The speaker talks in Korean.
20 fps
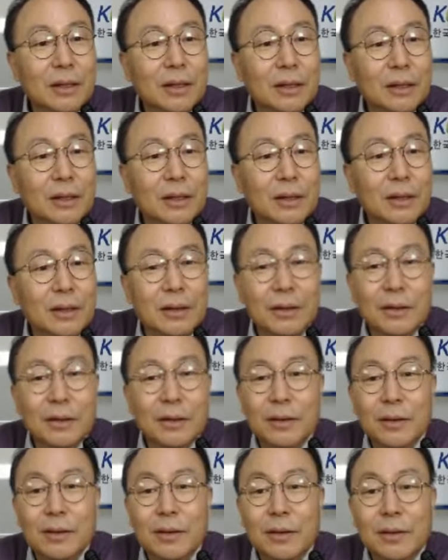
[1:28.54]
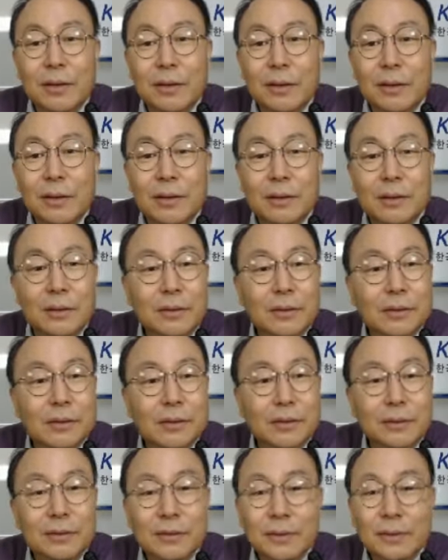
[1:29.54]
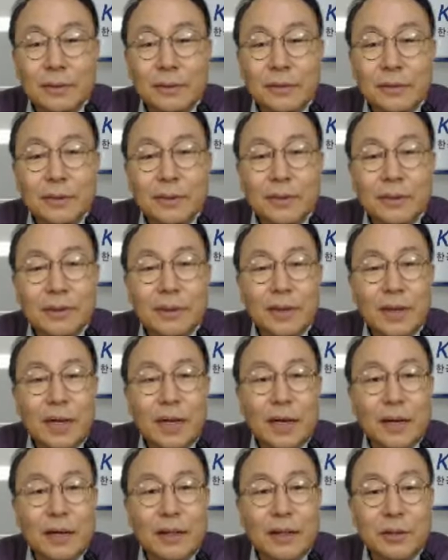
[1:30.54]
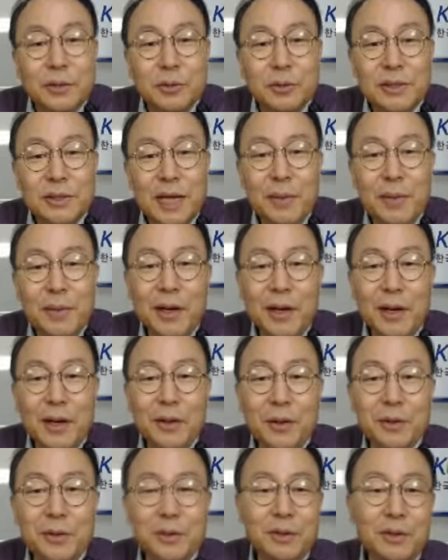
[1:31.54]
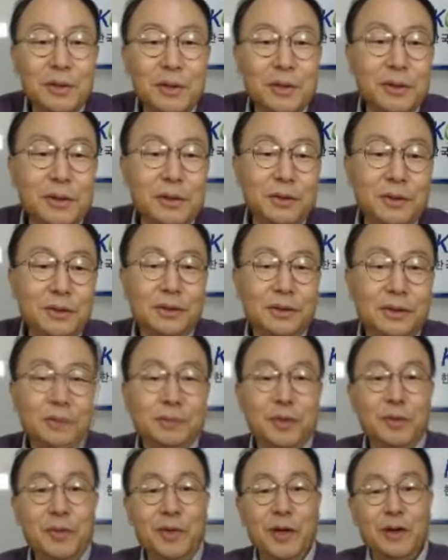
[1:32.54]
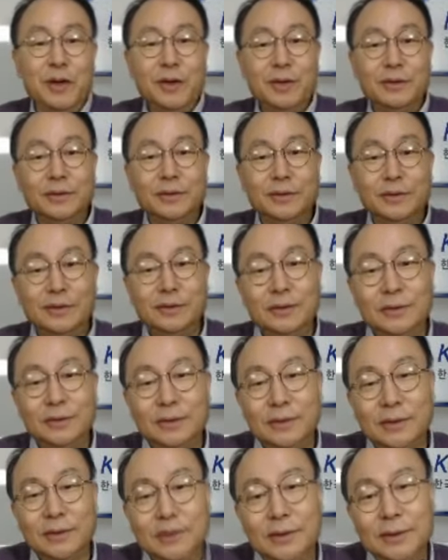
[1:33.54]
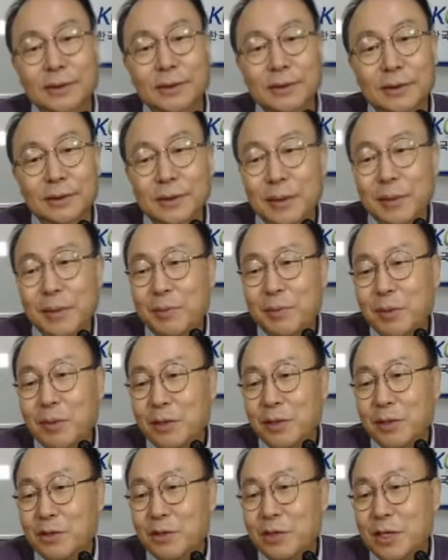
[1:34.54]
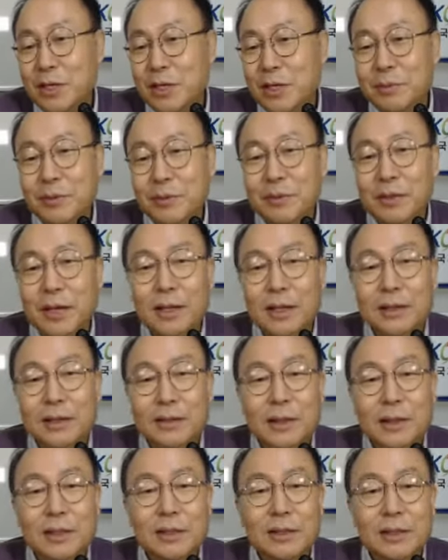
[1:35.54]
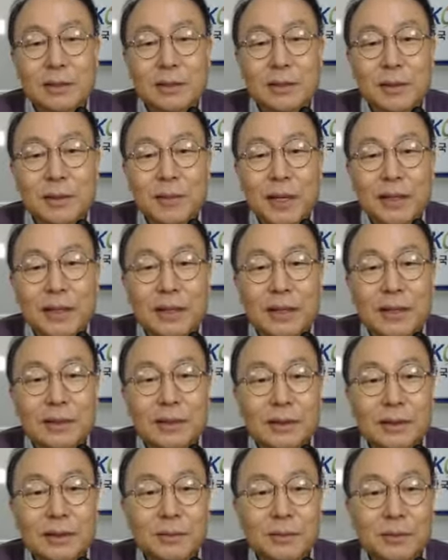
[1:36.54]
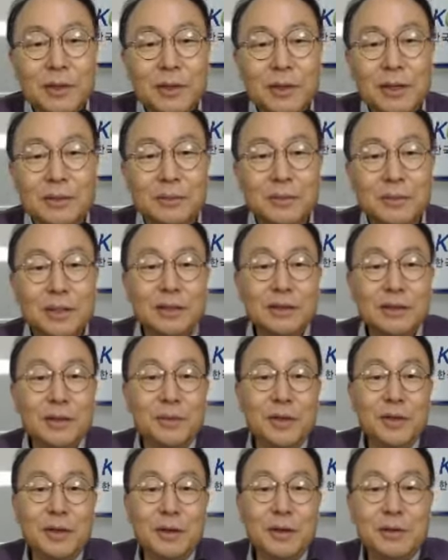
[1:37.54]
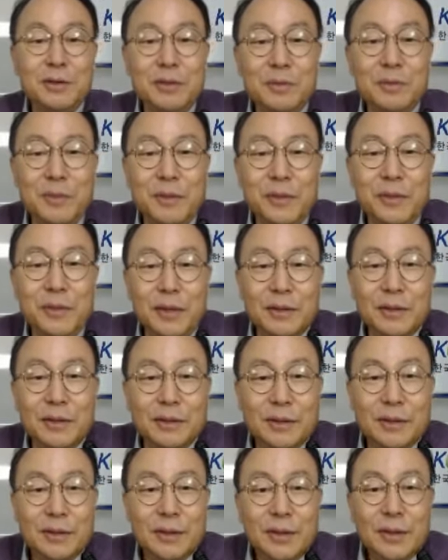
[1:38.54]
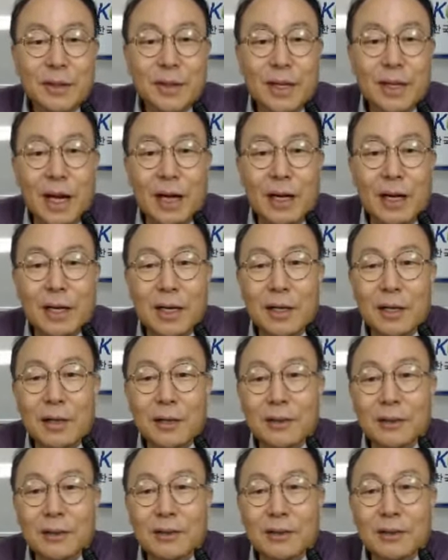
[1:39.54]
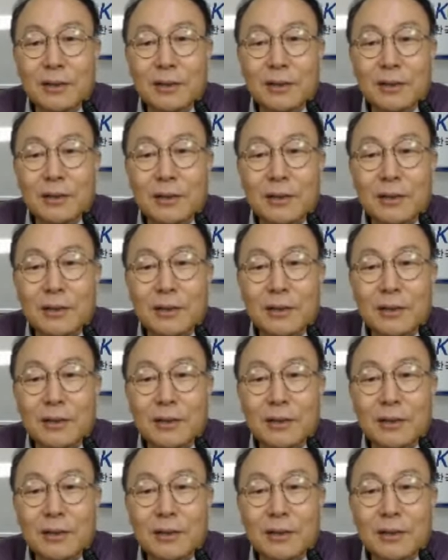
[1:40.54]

어, 아, 그리고 차별화 요소를 보면, 아마 뭐 눈치채신 분들 계, 계시겠지만 매트릭스를 좀 보려고 합니다. 차별화 요소를 보면, 아까 그,